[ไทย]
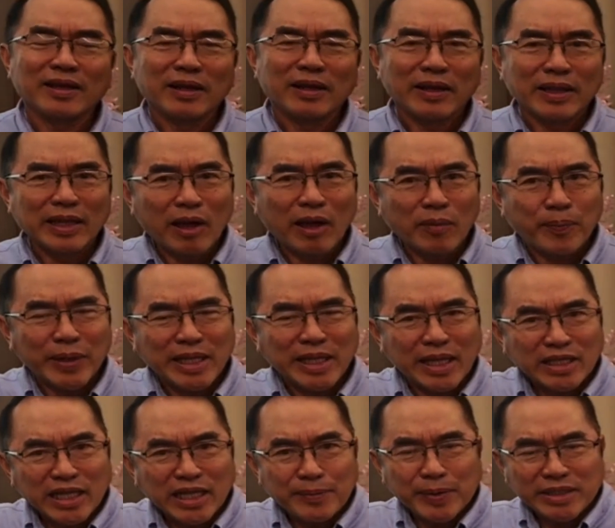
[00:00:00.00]
เราประหยัด
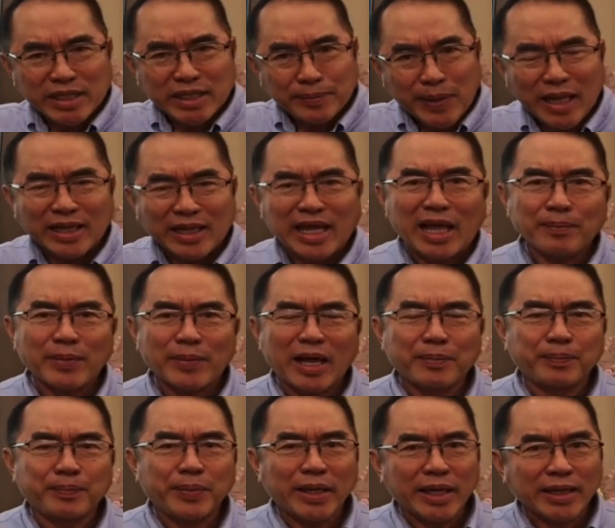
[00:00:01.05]
เงินไป 7,000 ล้านบาท
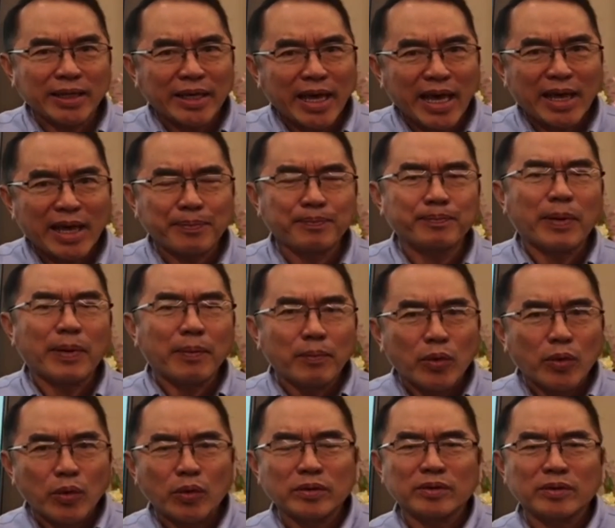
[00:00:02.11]
เพียงแค่ประ
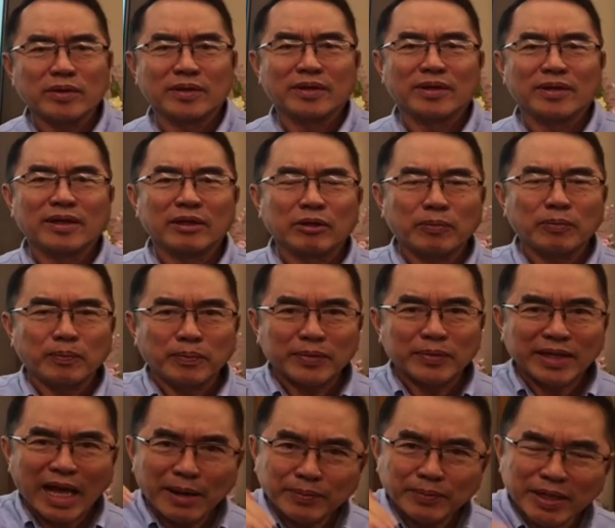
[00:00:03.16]
มูล
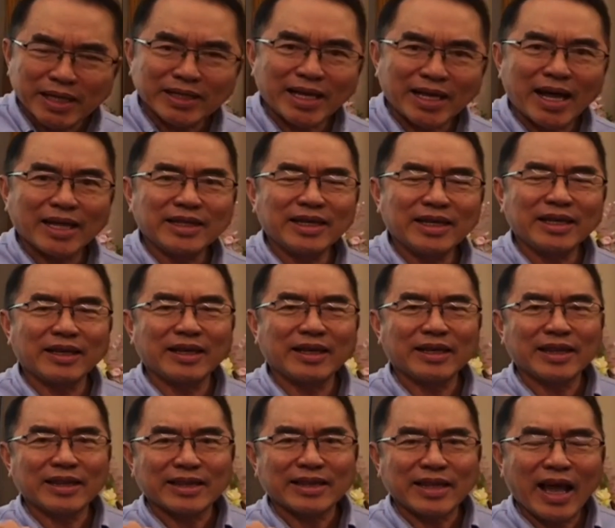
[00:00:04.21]
ตามเงื่อนไขที่
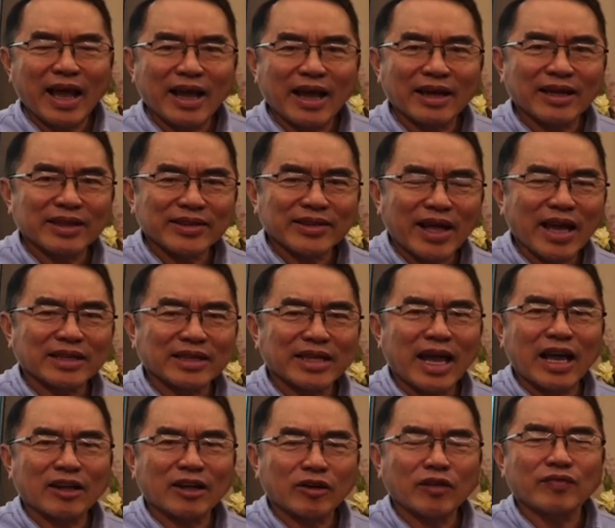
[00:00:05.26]
ทางสร้างทาง
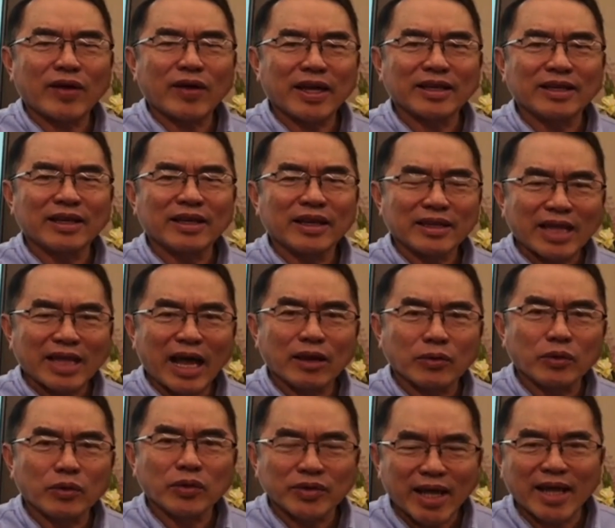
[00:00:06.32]
รถไฟทาง
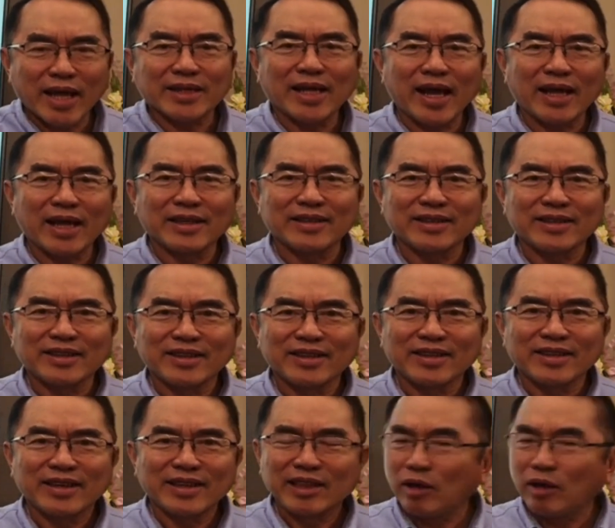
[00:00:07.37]
คู่สายใต้
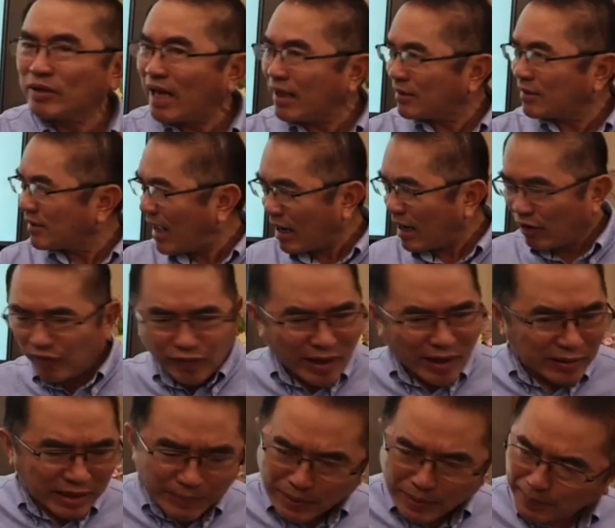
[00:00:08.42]
เราได้ทางรถไฟ
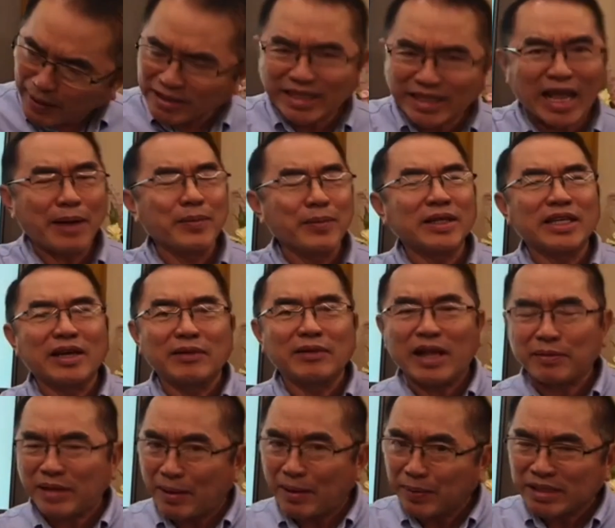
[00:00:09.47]
ที่มีมาตรฐานเหมือนเดิมแหละ
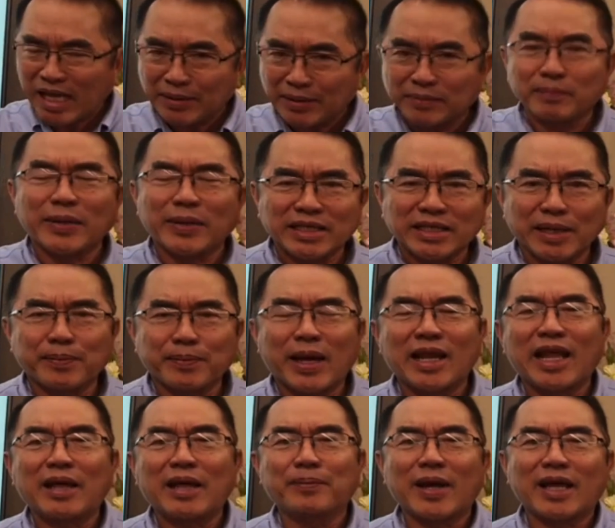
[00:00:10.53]
แต่ประหยัดไป7,000
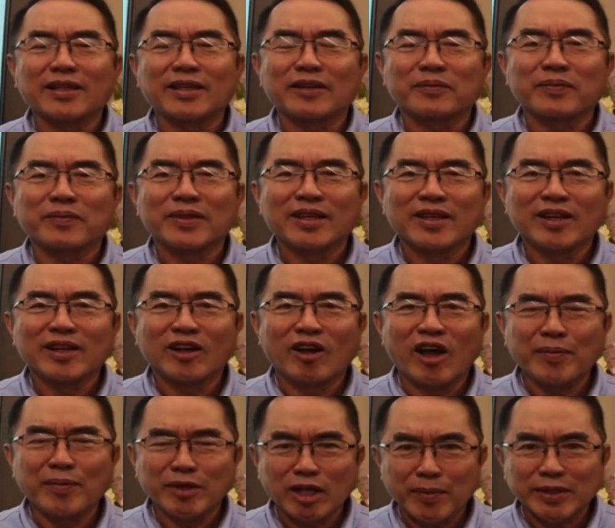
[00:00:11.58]
ล้านบาทขอให้
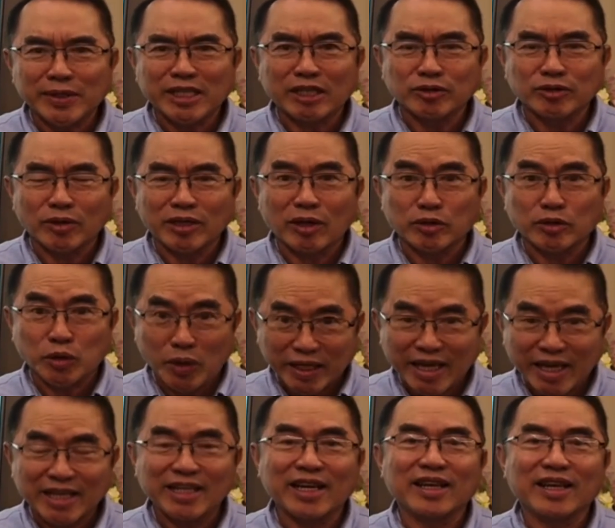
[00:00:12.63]
พี่น้องประชาชนเราช่วยกัน
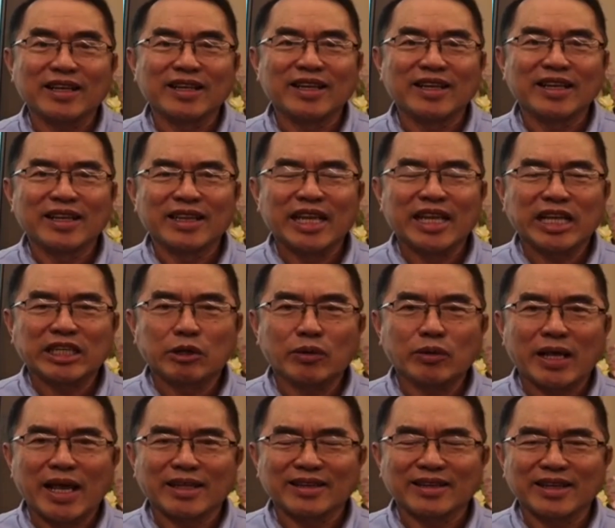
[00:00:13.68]
นะฮะและถือโอ
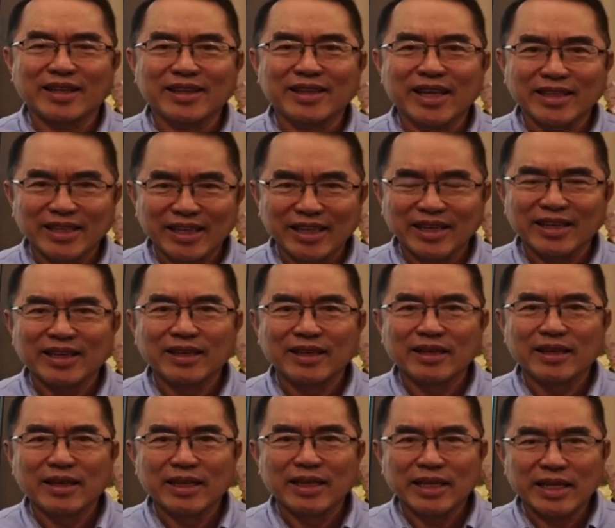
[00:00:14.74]
กาสเรื่องนี้
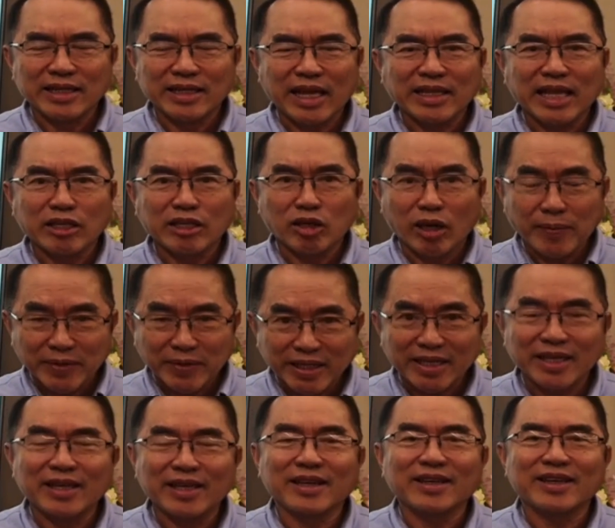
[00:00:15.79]
เรียนท่านนายกรัฐมนตรี
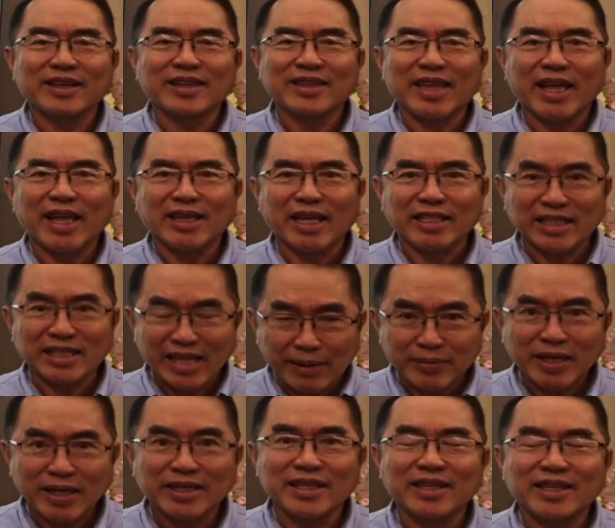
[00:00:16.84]
ฮะ ท่านนายจะทบ
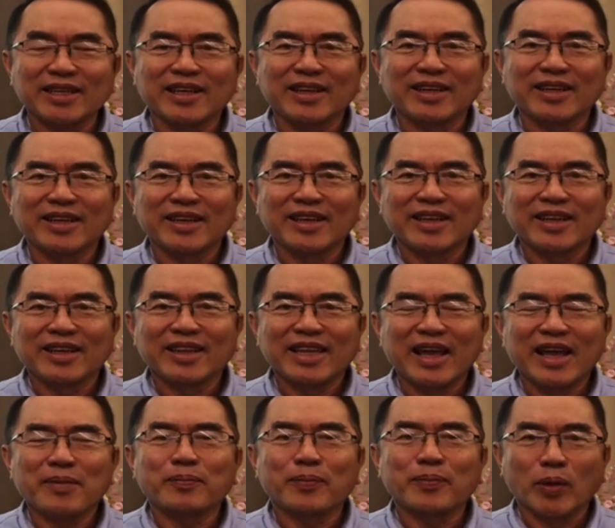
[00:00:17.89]
เรื่องนี้นะและ
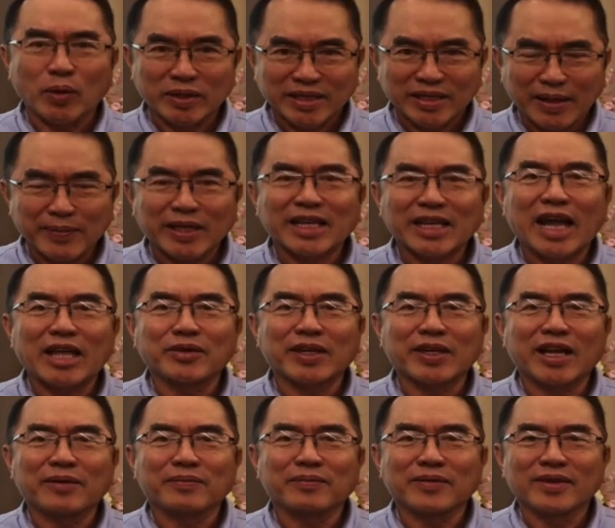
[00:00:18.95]
โปรดดำเนินการด้วยค
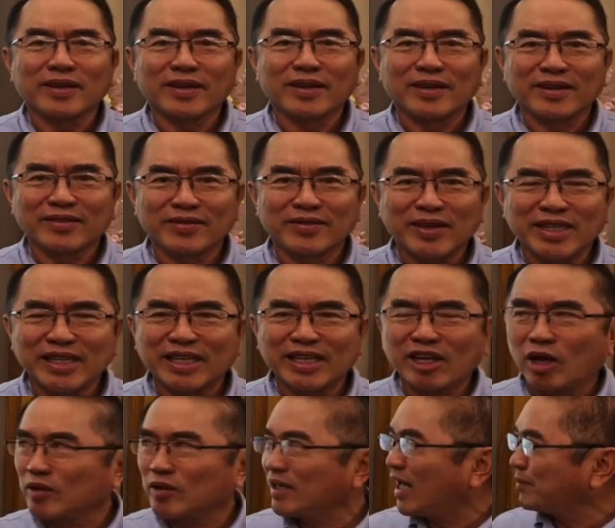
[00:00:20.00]
รับ วันนี้ขอ
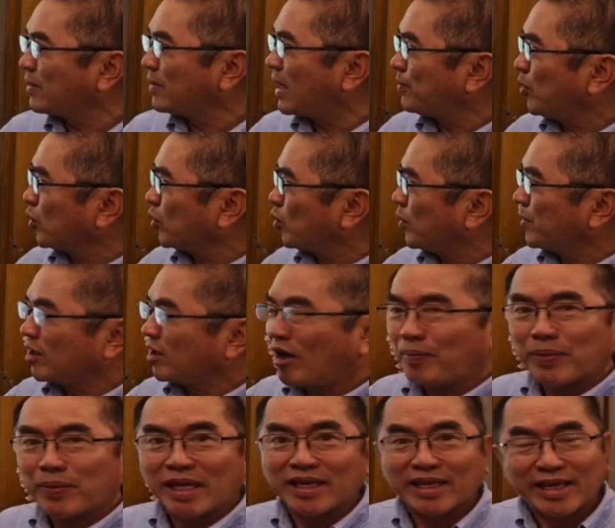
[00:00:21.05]
อนุญาตมาพูดคุยพี่น้อง
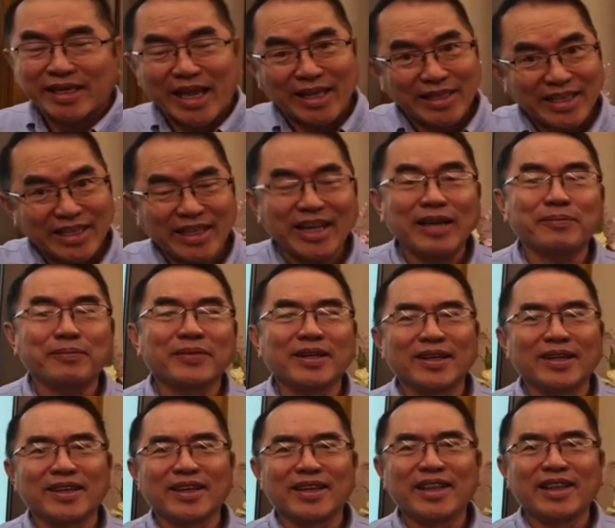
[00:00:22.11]
เพียงอีกแค่นี้นะครับ
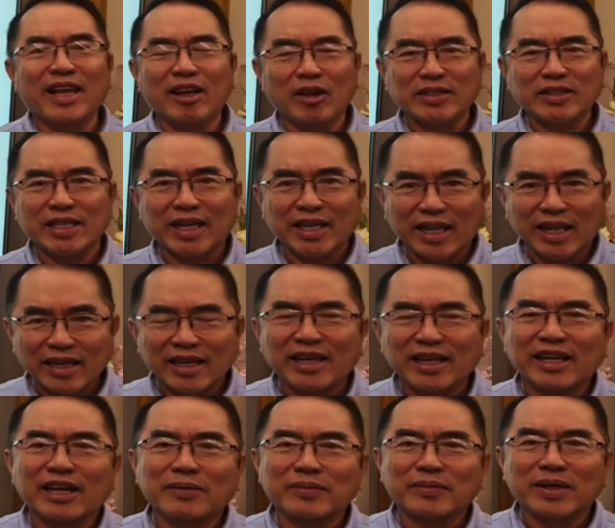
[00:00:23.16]
และเราเจอกันเรื่อยๆ
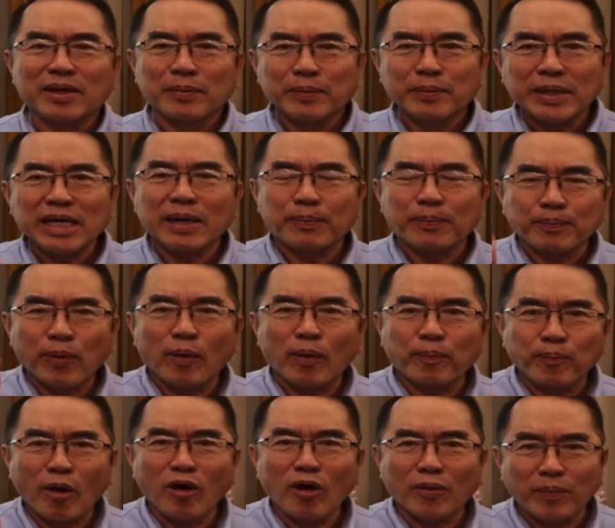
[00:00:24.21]
ครับ เพื่อปก
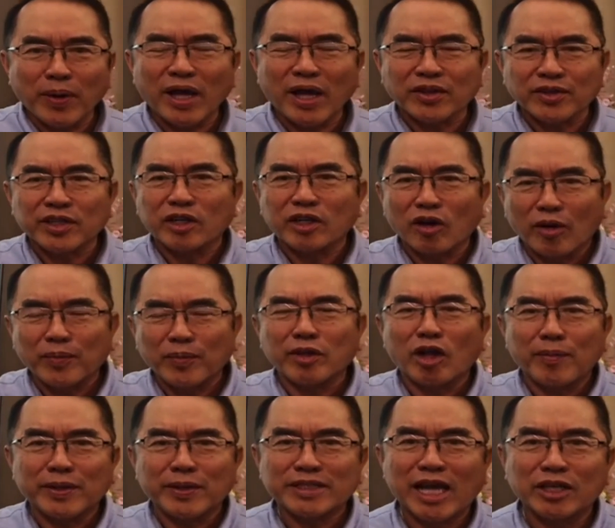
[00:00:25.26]
ป้องภาษีของพี่น้อง
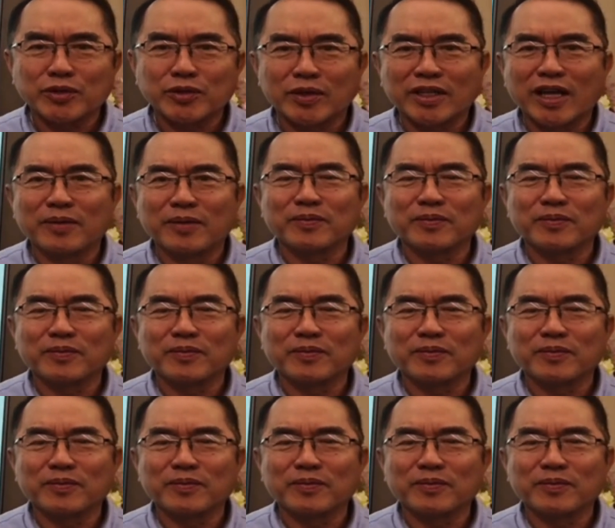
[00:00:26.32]
ประชาชนครับ